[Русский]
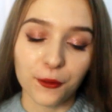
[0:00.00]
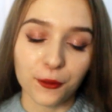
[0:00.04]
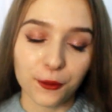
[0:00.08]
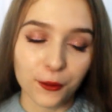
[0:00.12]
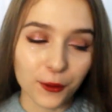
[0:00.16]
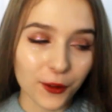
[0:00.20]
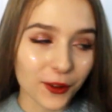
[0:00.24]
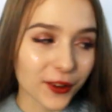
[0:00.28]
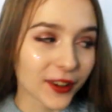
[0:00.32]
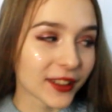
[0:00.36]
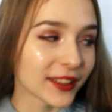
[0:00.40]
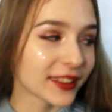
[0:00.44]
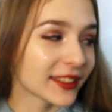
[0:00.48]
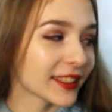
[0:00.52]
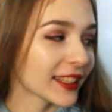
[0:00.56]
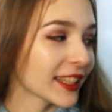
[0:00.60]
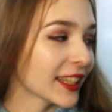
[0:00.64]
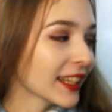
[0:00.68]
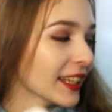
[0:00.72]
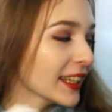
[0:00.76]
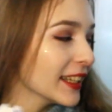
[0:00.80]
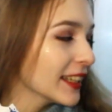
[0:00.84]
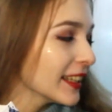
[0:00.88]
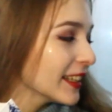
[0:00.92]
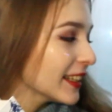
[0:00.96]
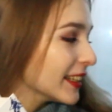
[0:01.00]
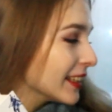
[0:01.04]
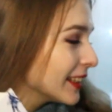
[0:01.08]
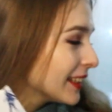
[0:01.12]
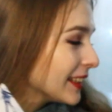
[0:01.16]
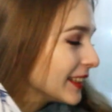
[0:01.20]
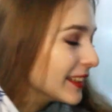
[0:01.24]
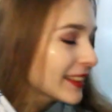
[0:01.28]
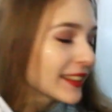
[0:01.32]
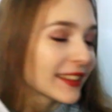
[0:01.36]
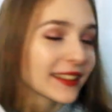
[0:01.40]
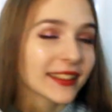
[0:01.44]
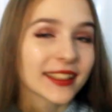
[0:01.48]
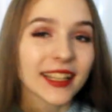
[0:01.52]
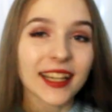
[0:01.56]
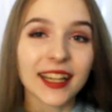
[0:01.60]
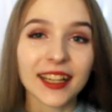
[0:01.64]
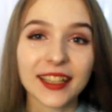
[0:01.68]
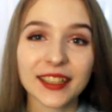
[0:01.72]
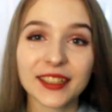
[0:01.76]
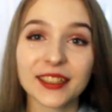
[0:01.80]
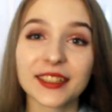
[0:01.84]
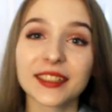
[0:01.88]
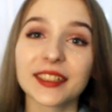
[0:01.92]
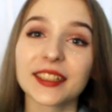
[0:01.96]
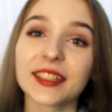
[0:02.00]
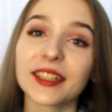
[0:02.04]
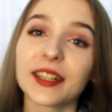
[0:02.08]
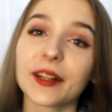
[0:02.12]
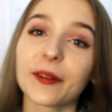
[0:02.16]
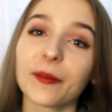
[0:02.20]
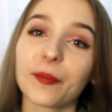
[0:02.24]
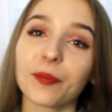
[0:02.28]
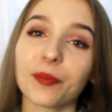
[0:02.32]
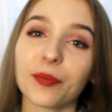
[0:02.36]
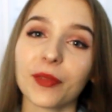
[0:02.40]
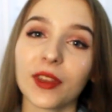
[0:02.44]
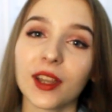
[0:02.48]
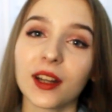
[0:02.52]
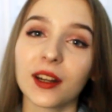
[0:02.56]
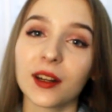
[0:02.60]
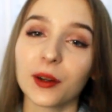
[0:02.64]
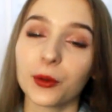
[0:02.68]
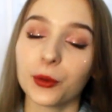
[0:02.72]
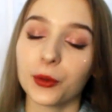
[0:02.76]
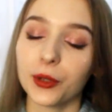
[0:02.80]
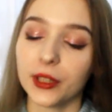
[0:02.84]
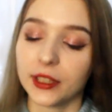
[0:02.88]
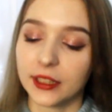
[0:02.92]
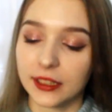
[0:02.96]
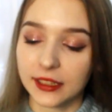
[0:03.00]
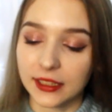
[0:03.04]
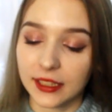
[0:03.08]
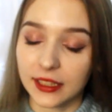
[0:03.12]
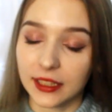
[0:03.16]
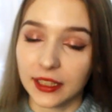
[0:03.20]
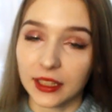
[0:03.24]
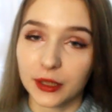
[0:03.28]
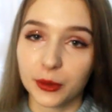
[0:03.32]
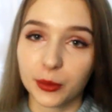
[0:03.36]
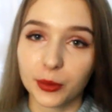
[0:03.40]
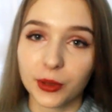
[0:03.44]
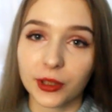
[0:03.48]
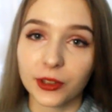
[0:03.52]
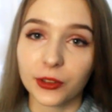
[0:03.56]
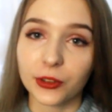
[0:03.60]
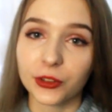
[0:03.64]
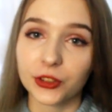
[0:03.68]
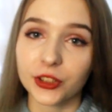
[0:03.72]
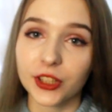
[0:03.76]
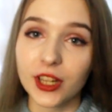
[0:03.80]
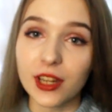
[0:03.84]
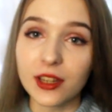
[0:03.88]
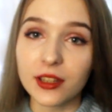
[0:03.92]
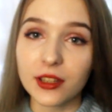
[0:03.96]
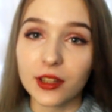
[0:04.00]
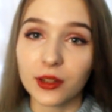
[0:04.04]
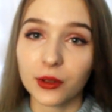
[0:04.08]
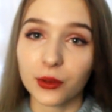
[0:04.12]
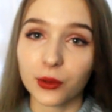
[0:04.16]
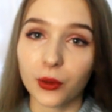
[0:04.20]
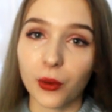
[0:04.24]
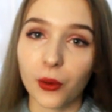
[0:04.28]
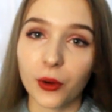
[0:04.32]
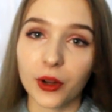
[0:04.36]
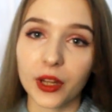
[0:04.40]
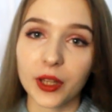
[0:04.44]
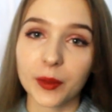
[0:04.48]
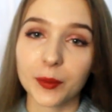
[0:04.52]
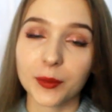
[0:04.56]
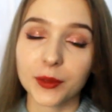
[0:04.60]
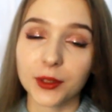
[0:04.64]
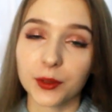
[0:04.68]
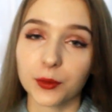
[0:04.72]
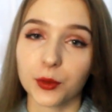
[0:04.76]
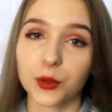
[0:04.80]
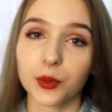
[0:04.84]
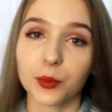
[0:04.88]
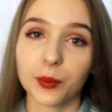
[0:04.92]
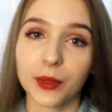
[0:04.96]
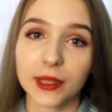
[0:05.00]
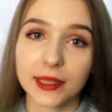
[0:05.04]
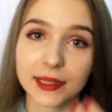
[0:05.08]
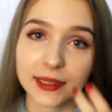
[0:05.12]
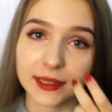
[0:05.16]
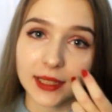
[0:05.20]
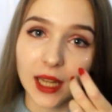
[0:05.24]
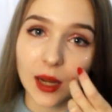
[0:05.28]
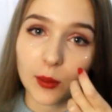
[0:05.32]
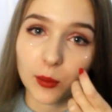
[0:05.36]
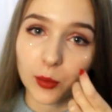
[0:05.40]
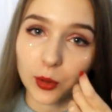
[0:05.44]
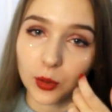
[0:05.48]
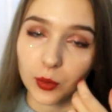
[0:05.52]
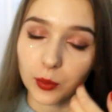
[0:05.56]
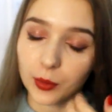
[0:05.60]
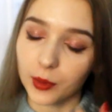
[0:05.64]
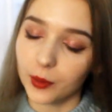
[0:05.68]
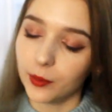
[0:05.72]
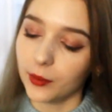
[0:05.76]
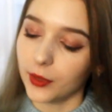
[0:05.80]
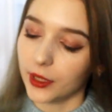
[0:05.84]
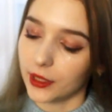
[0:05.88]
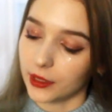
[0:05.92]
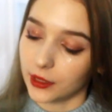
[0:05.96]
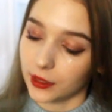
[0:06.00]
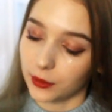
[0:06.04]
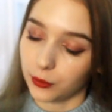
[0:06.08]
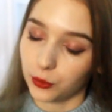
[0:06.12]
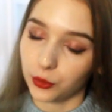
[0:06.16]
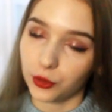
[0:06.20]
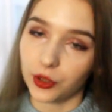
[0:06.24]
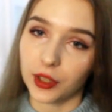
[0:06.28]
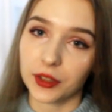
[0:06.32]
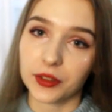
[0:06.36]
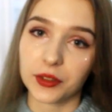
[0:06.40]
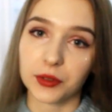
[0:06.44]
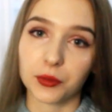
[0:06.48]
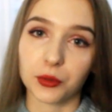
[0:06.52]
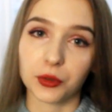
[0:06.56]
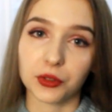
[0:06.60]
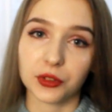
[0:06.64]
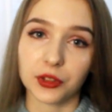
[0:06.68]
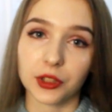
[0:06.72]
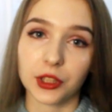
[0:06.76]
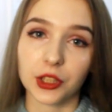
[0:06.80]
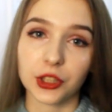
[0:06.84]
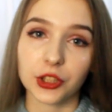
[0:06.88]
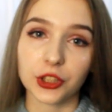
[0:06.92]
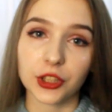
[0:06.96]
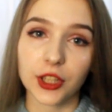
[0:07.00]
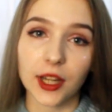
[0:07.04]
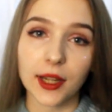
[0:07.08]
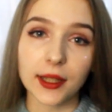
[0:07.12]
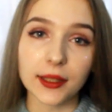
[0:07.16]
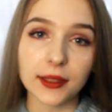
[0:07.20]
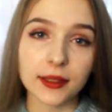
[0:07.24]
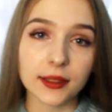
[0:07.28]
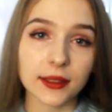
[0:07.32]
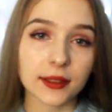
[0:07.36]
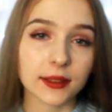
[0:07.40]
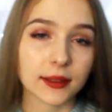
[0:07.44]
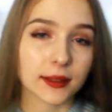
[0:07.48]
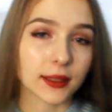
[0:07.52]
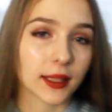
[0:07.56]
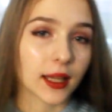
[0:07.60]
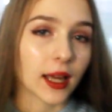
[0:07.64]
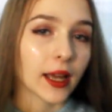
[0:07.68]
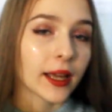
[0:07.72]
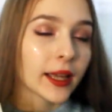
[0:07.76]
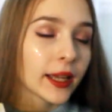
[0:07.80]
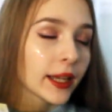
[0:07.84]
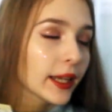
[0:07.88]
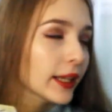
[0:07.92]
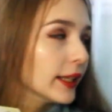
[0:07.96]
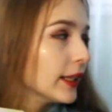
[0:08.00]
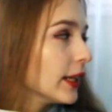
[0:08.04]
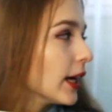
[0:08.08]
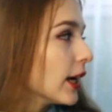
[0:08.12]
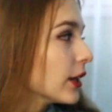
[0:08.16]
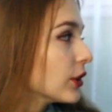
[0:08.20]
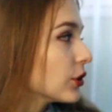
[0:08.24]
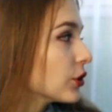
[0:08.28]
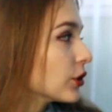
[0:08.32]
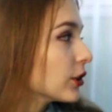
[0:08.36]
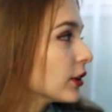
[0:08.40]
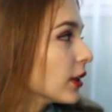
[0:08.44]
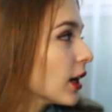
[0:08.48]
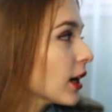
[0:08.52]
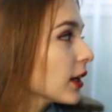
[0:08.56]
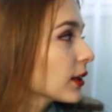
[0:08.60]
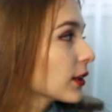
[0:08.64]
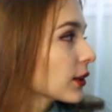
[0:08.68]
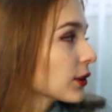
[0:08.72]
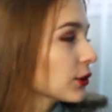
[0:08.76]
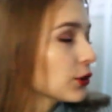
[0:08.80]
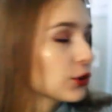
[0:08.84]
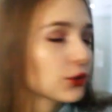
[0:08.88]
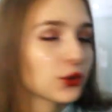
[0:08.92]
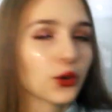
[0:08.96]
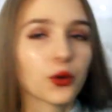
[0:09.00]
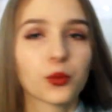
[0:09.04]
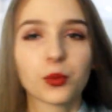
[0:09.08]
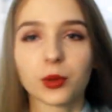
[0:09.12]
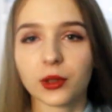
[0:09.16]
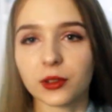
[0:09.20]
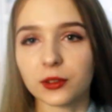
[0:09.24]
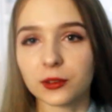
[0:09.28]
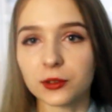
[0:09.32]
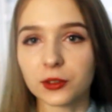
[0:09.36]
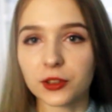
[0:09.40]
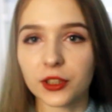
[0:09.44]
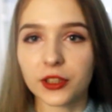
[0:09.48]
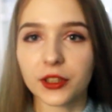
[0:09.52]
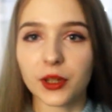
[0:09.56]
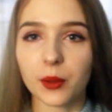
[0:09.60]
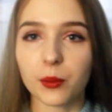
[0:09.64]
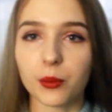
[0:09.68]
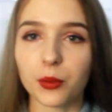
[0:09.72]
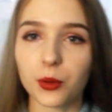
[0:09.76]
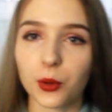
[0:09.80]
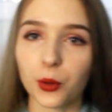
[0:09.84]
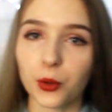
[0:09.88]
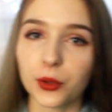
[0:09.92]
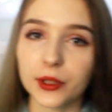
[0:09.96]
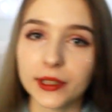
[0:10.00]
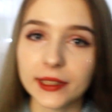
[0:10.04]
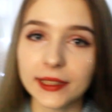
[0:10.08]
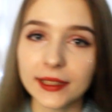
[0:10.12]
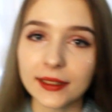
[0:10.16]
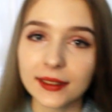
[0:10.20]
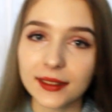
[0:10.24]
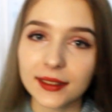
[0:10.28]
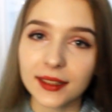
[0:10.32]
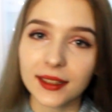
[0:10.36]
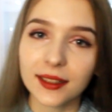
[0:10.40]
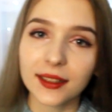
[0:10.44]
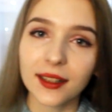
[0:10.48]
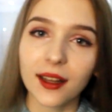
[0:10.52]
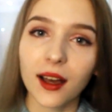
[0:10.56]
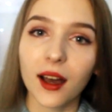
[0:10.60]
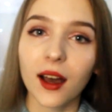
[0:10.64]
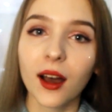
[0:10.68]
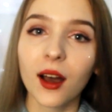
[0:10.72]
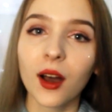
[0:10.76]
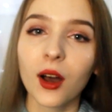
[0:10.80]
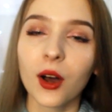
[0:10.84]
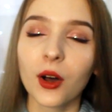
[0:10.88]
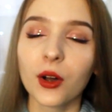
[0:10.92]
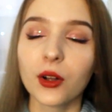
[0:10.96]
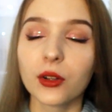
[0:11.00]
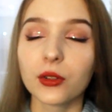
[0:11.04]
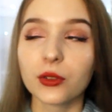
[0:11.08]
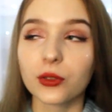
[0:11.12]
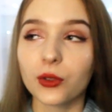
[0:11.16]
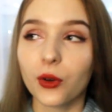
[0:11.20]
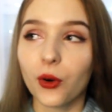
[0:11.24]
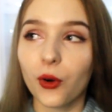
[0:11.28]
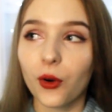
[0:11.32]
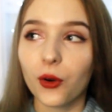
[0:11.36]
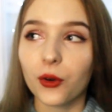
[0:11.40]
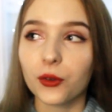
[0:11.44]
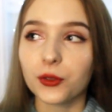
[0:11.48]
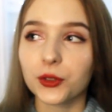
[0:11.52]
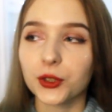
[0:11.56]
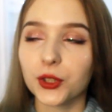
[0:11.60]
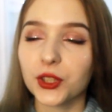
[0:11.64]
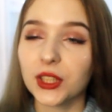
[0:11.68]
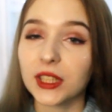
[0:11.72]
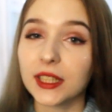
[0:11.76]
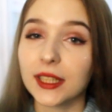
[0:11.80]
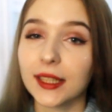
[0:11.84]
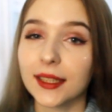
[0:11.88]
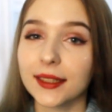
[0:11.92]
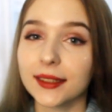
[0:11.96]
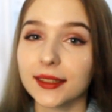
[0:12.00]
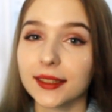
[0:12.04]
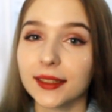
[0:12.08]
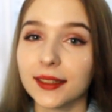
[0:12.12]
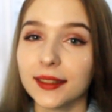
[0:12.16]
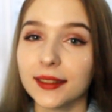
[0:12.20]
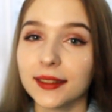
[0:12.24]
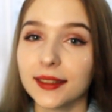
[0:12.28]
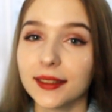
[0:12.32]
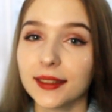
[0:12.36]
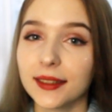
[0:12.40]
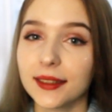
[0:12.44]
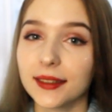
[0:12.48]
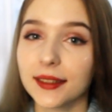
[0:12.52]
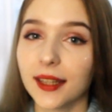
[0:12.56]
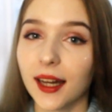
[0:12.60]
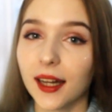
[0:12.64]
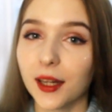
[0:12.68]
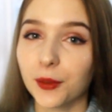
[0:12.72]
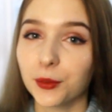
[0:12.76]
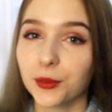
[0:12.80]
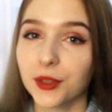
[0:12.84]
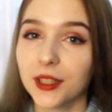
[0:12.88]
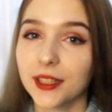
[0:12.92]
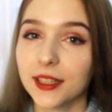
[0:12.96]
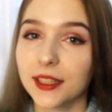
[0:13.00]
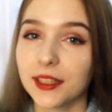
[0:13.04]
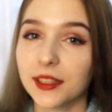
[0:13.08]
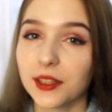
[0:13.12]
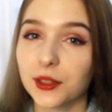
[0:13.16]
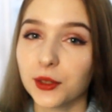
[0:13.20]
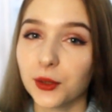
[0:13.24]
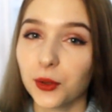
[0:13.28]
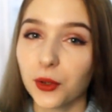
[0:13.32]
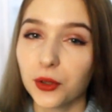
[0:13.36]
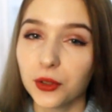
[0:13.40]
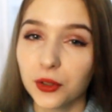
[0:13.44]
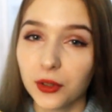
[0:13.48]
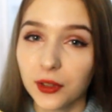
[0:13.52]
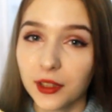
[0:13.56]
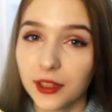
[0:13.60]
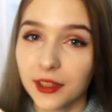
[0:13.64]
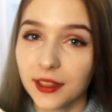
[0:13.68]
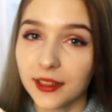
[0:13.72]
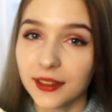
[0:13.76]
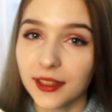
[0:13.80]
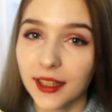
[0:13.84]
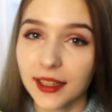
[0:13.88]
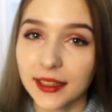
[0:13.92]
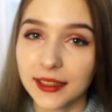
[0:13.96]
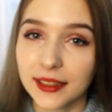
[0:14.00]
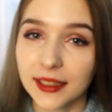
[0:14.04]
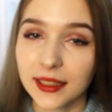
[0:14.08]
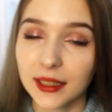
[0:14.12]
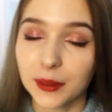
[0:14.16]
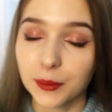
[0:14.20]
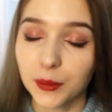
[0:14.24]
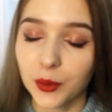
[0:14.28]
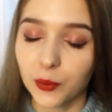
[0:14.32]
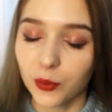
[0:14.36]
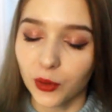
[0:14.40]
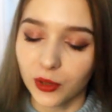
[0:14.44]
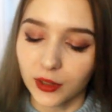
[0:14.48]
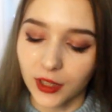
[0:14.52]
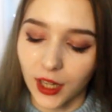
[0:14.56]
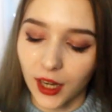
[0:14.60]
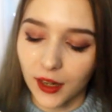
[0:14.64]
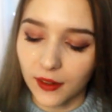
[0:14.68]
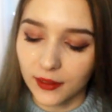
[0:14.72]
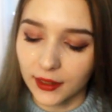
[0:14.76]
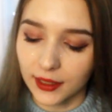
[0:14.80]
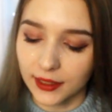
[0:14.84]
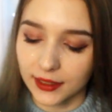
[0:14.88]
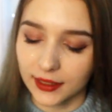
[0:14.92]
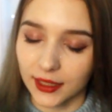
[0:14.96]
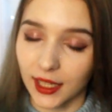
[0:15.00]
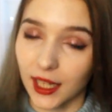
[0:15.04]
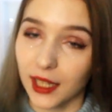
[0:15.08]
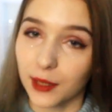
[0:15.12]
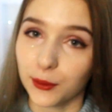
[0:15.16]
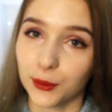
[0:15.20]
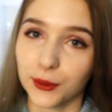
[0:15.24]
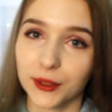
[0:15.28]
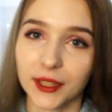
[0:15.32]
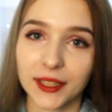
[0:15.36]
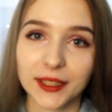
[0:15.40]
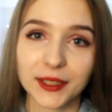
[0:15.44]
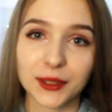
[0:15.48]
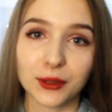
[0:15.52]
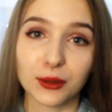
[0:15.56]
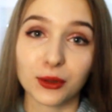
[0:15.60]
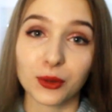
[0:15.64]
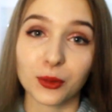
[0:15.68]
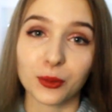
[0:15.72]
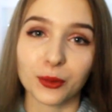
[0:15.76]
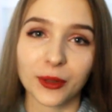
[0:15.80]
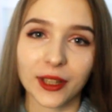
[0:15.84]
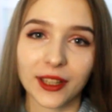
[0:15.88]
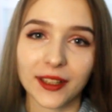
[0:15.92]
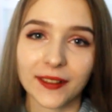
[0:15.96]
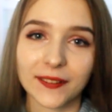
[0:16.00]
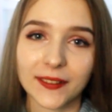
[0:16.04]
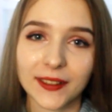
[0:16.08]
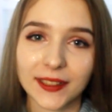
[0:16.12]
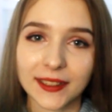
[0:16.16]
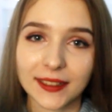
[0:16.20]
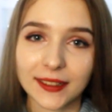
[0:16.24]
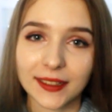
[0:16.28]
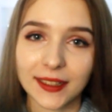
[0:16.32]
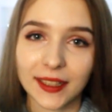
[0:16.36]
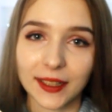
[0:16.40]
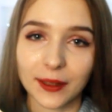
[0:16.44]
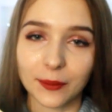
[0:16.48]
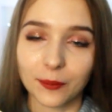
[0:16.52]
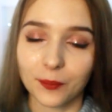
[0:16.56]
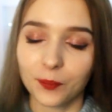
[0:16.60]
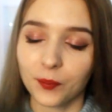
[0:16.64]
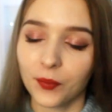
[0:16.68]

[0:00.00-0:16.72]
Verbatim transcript: Вот. И также а, у этой серии есть продолжение, но именно вот мои самые любимые это вот эти вот три части. Я читала еще продолжение про Истона, но все-таки эти книги не так мне сильно тронули, не так сильно мне понравились, как вот эти вот первые три.